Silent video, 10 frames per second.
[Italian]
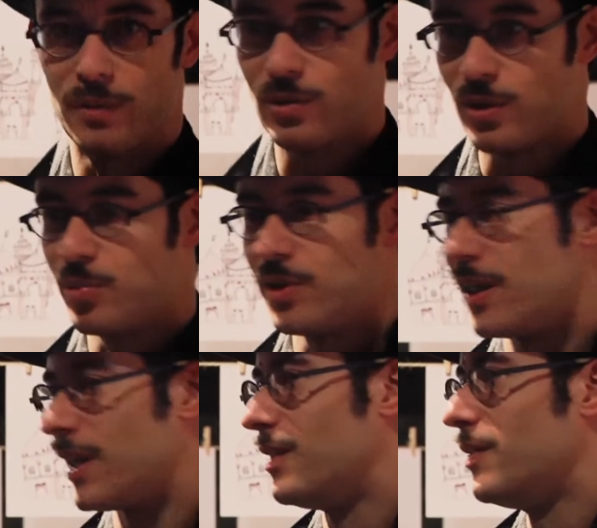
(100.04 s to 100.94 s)
di questo tipo
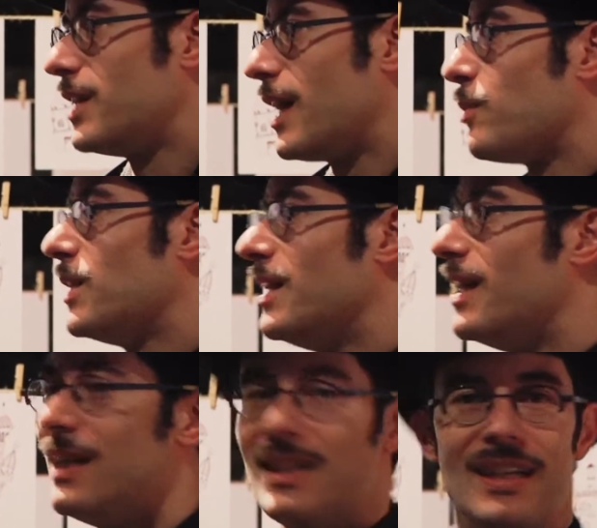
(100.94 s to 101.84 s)
di creatività e quindi
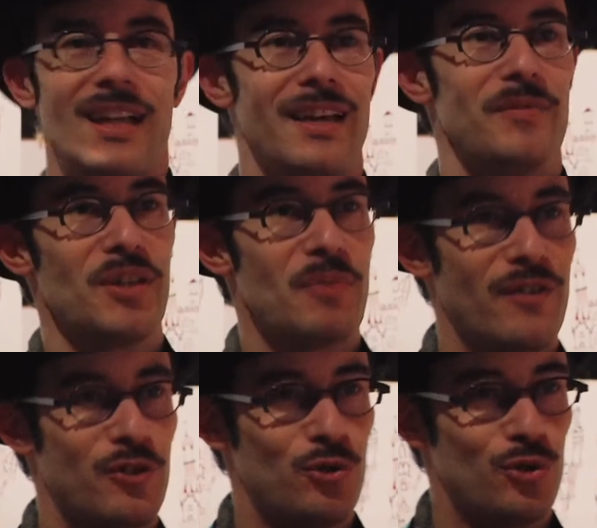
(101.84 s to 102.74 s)
mi
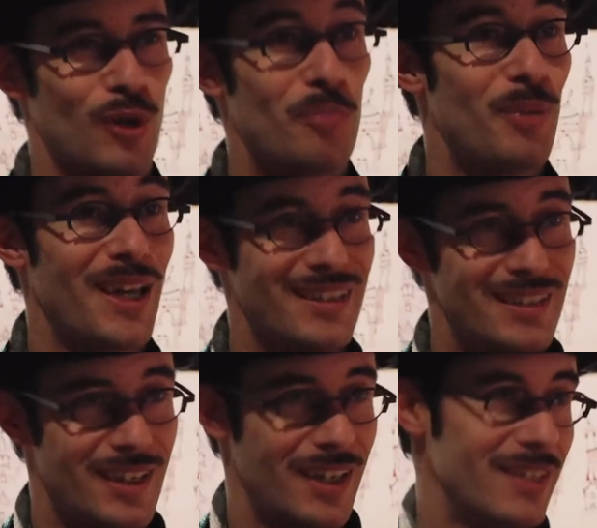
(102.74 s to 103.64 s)
sembrava giusto
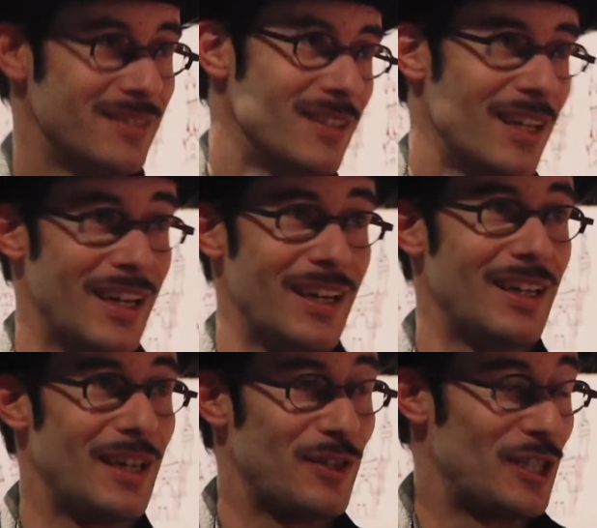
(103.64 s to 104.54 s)
appenderli
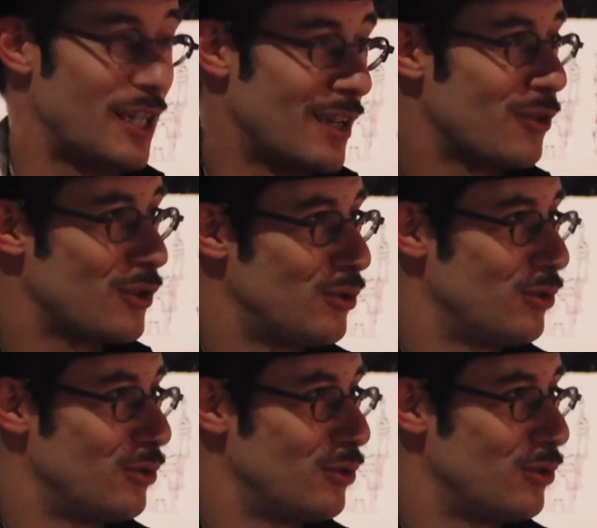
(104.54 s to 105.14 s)
e, e vedere che cosa